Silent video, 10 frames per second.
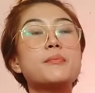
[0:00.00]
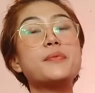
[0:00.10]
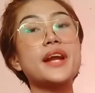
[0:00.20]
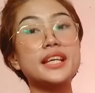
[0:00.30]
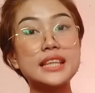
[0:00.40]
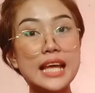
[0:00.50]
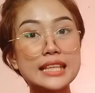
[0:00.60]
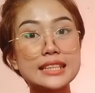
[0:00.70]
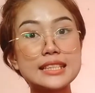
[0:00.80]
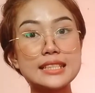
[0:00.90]

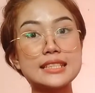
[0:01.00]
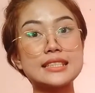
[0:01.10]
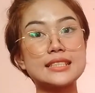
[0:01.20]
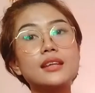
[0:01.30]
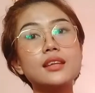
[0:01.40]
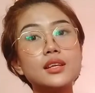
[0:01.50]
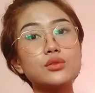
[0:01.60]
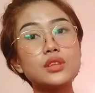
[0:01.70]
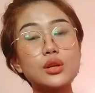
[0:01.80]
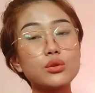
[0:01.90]
pregnant. And then,
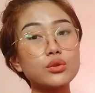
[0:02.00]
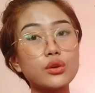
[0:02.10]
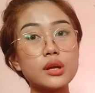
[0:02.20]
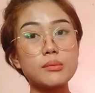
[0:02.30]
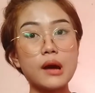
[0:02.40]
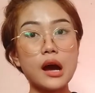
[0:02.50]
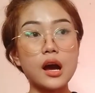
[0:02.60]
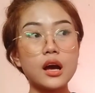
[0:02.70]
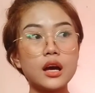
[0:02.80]
yung tanong ng iba,